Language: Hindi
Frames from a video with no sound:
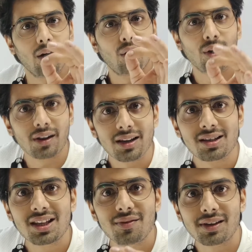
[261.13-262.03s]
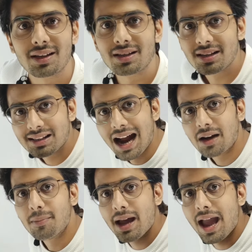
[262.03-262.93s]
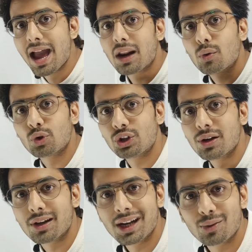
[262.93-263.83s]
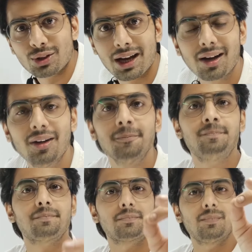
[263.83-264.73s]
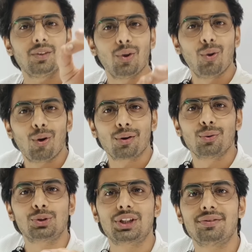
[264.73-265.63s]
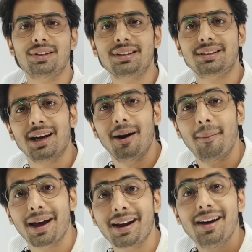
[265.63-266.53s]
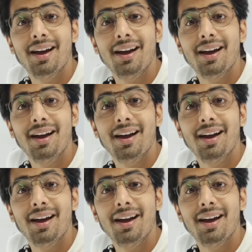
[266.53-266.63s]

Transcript: और इसकी वजह से साइड में एयर क्वेश्चन क्रिएट हो जाएगा और उसकी वजह से हमारा